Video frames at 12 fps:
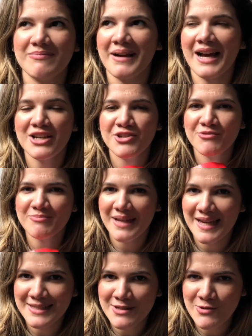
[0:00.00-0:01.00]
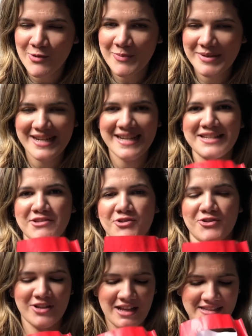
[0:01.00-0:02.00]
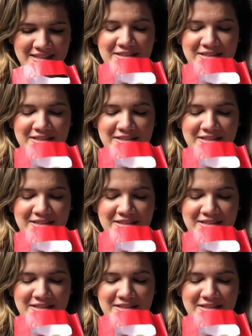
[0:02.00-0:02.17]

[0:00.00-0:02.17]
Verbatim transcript: mais de um mês que eu comprei esses chocolates,